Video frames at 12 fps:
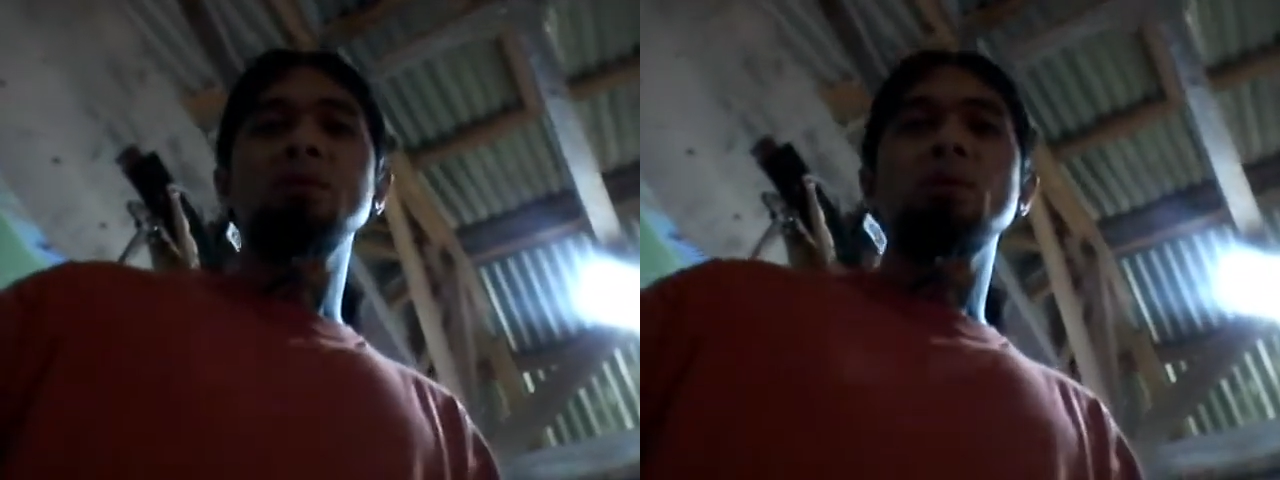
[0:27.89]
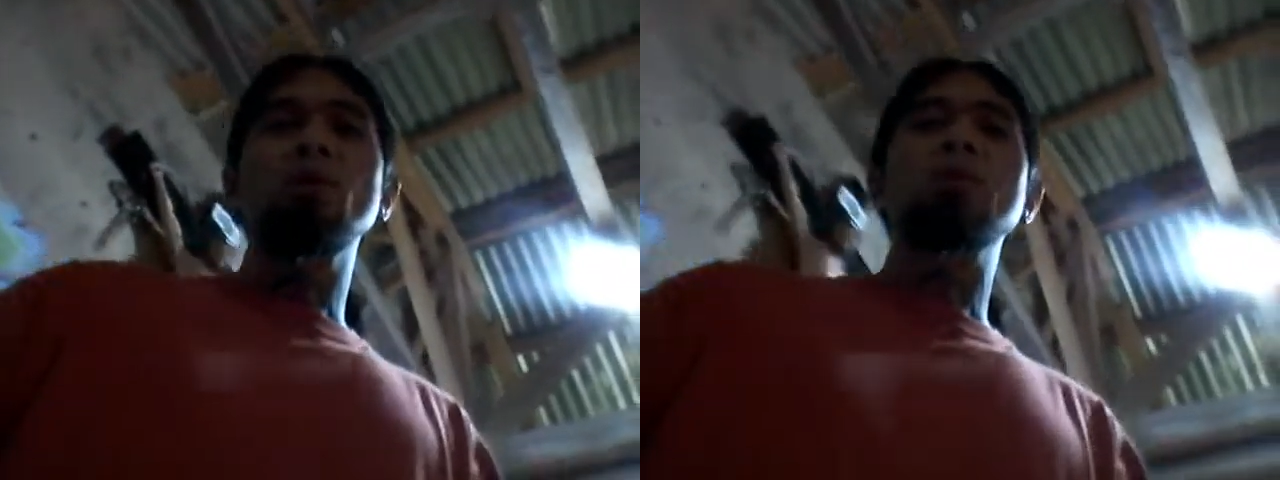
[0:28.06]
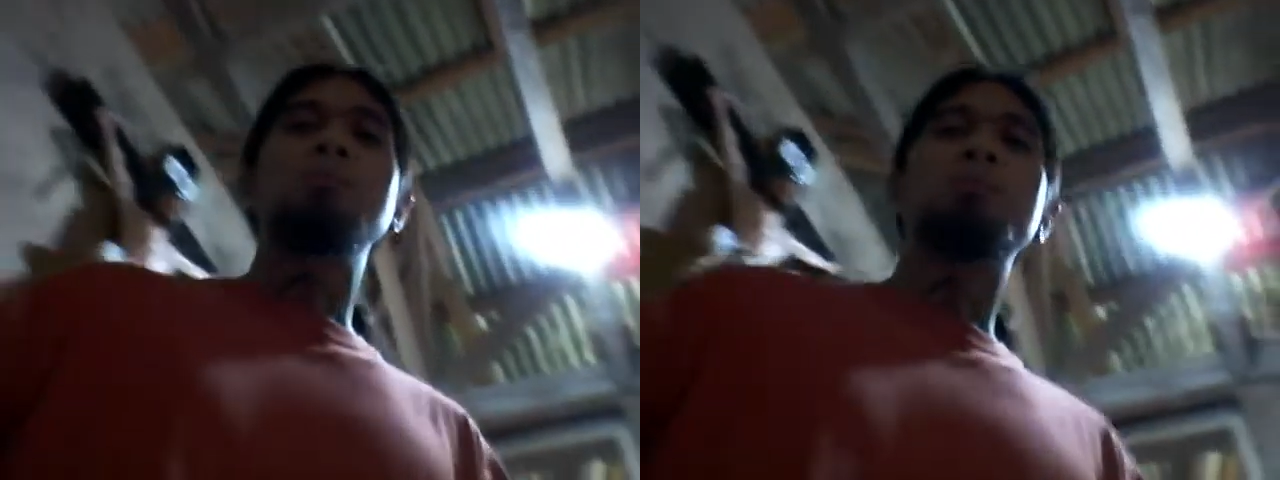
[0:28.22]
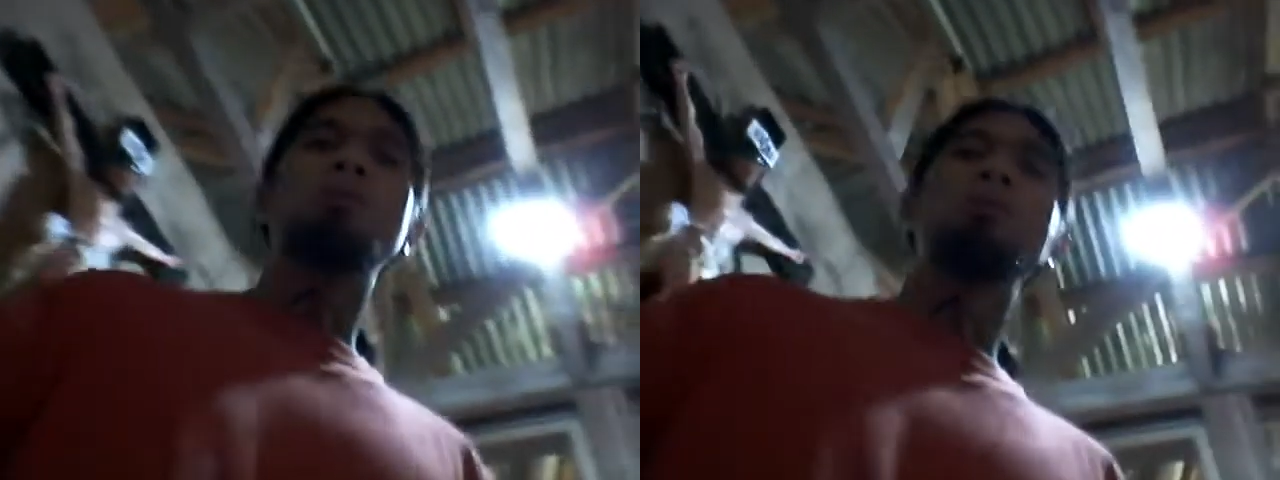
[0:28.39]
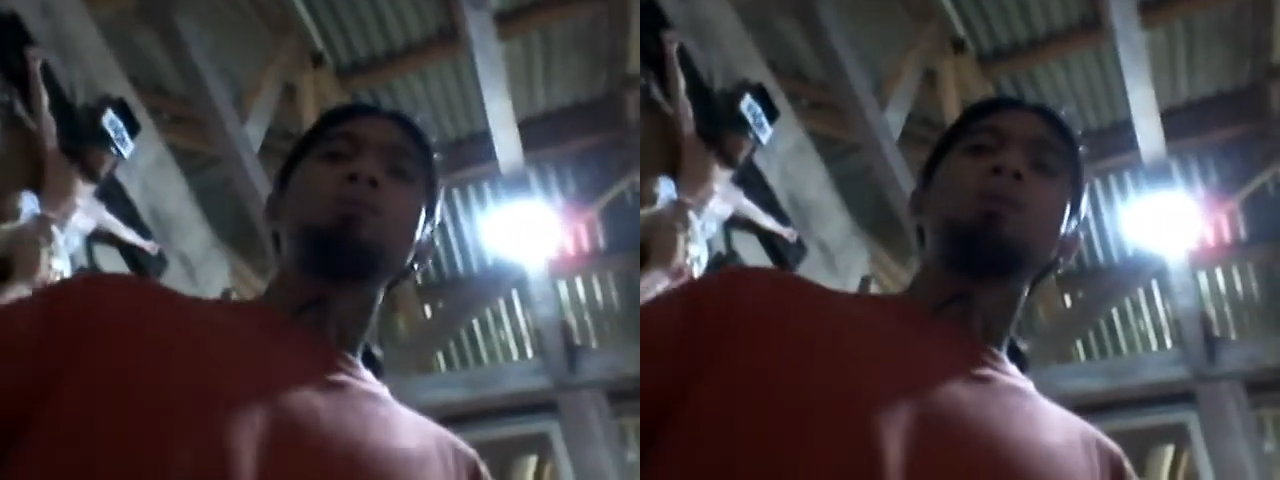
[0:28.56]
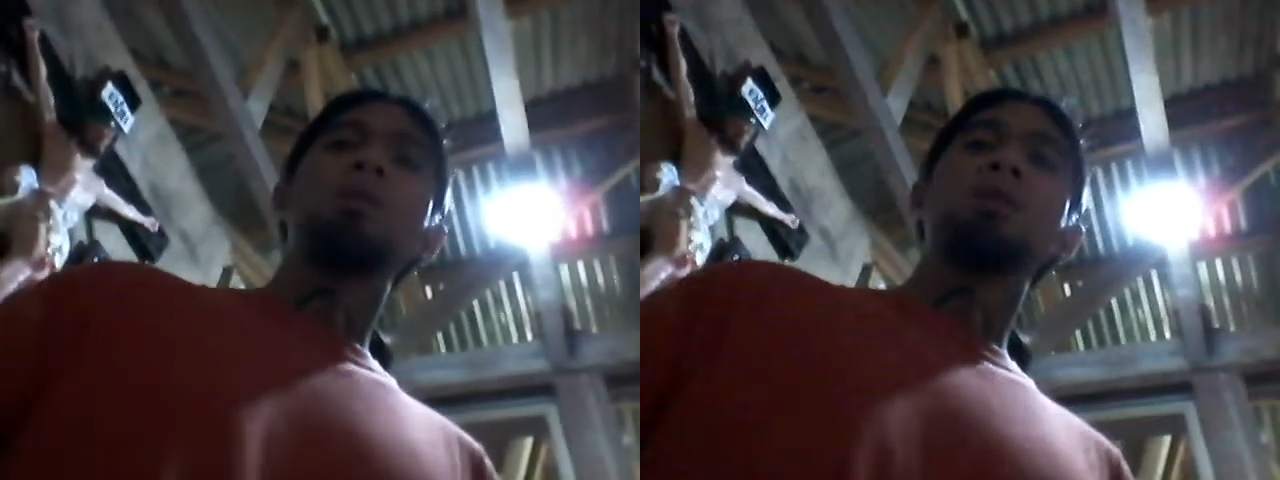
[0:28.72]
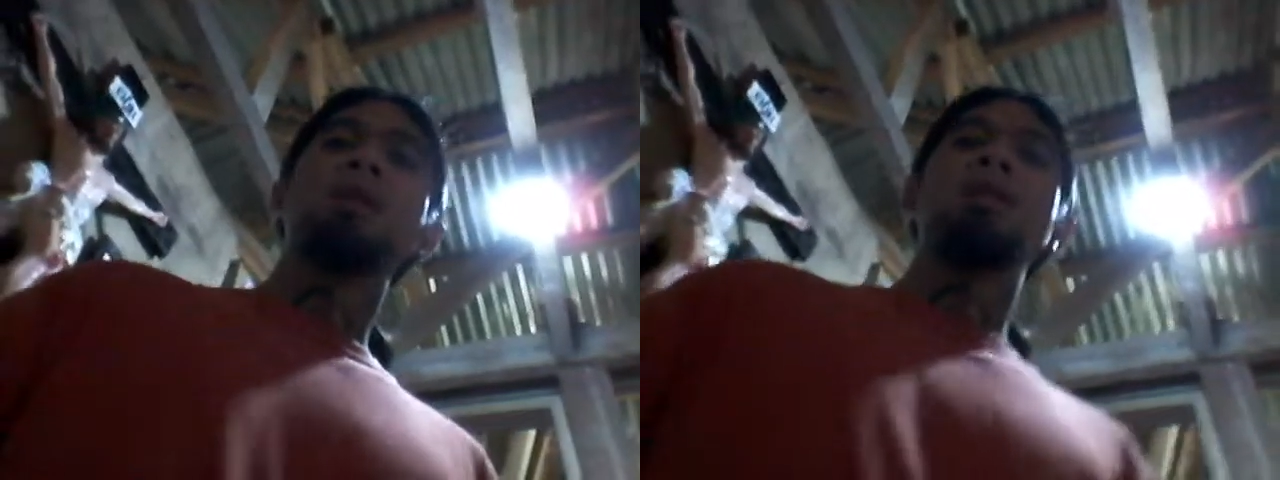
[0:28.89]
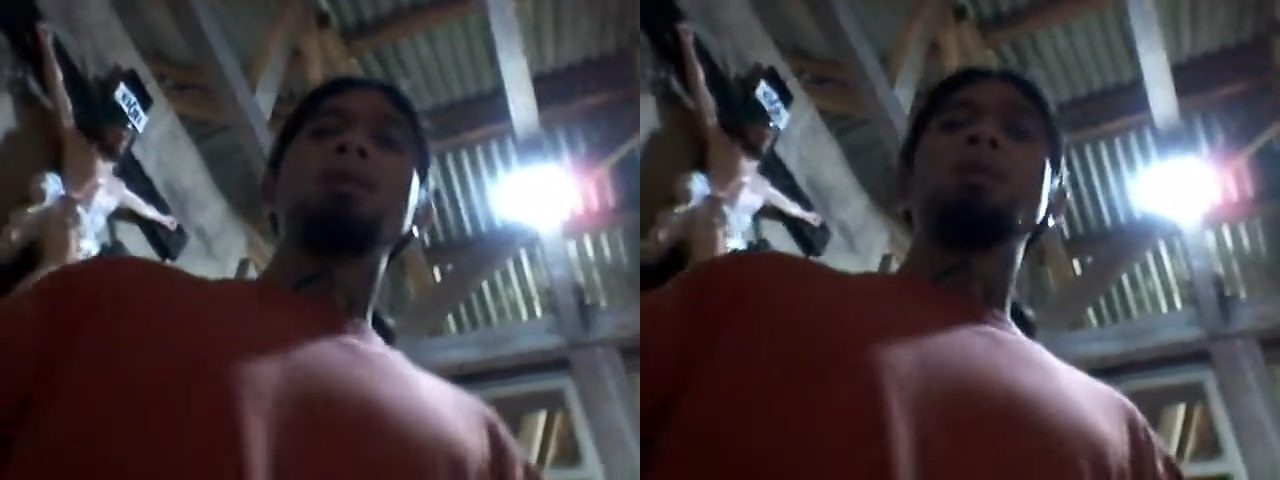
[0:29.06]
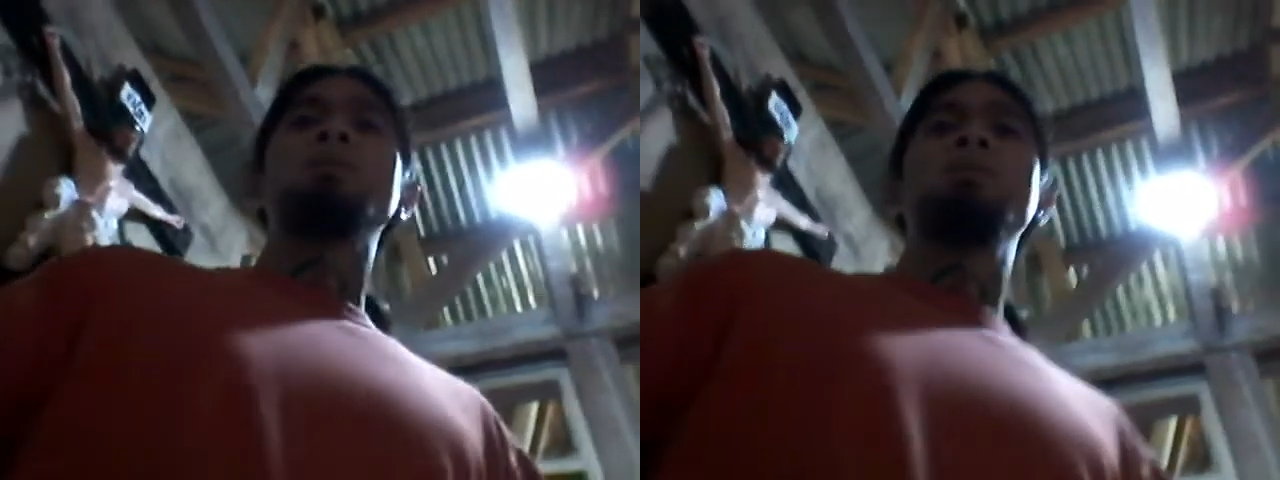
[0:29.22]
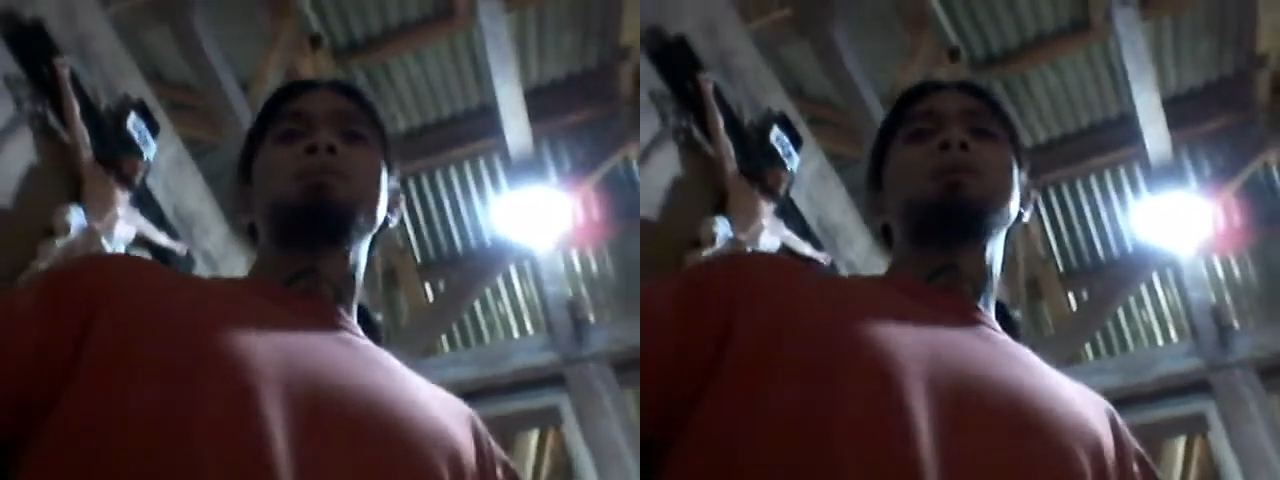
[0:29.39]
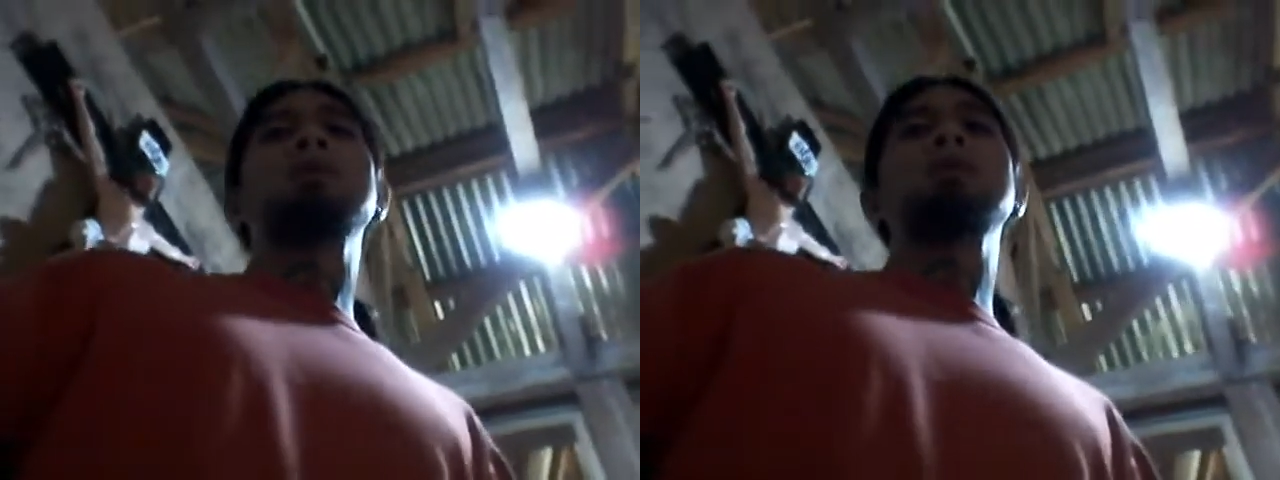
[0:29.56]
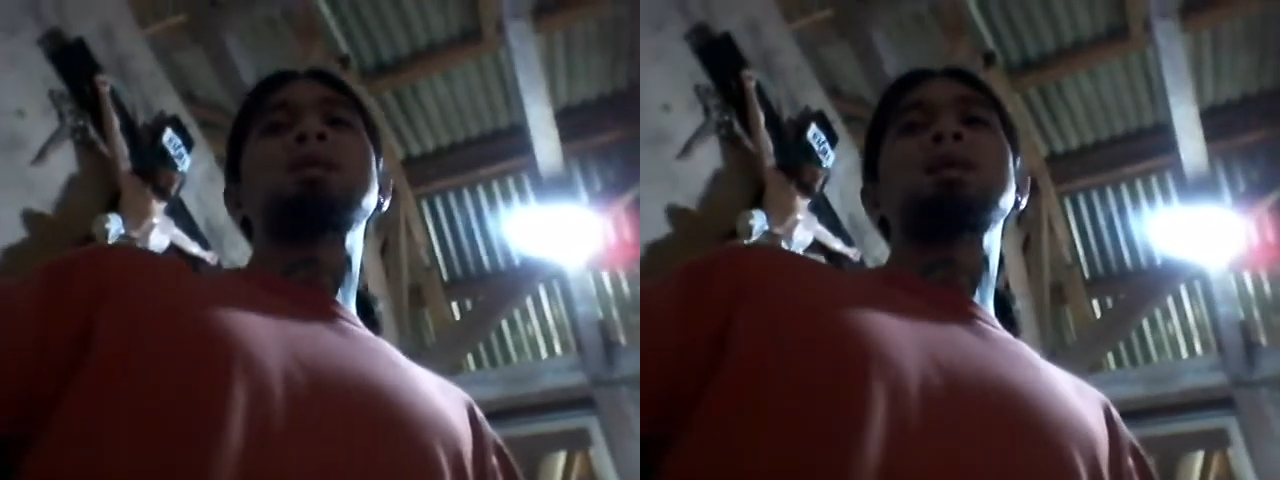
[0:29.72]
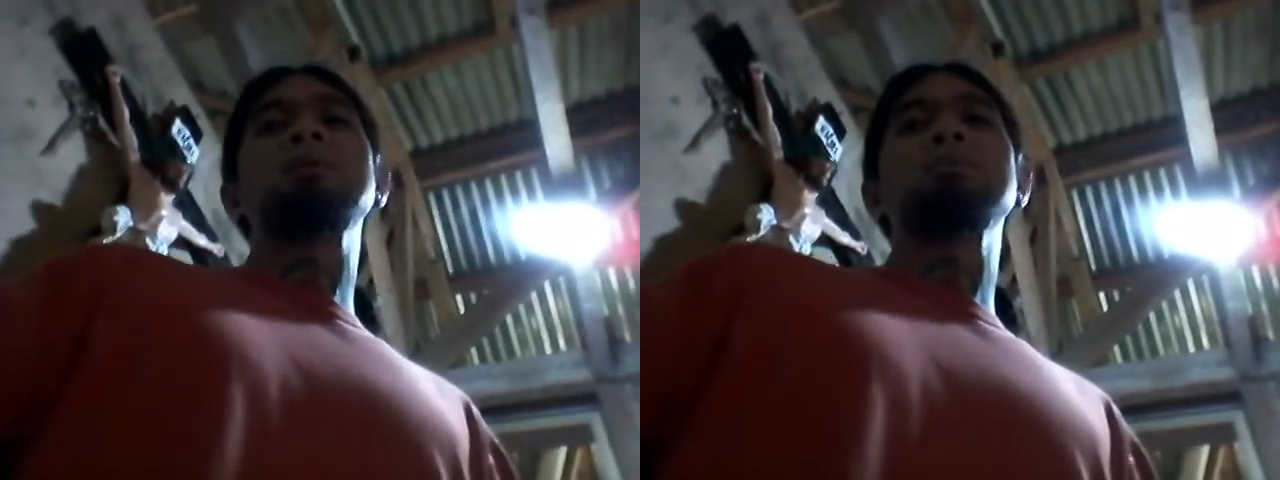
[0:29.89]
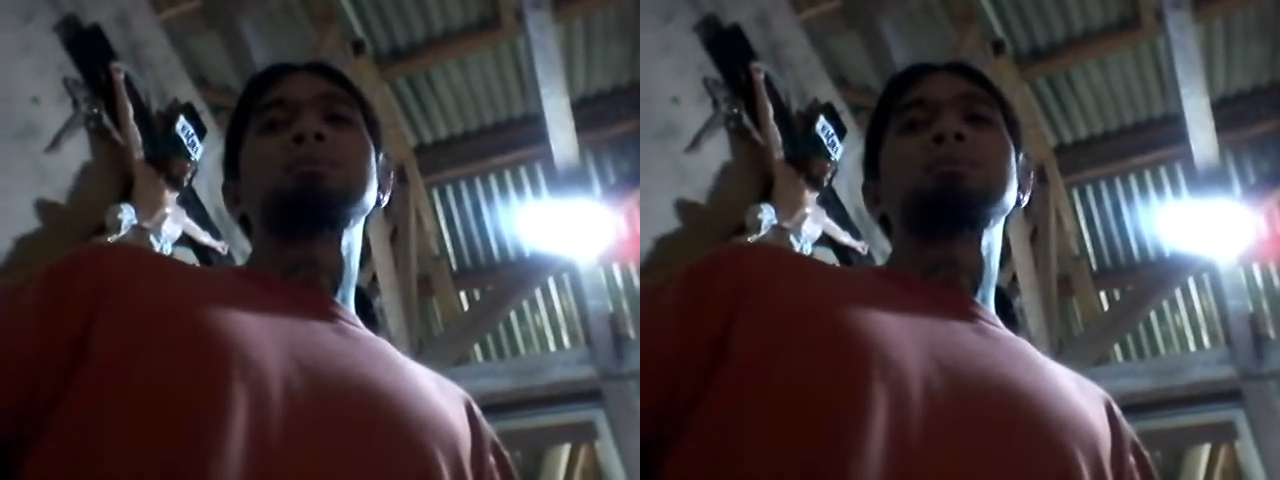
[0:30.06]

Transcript: Ug na-prove ni sa Biblia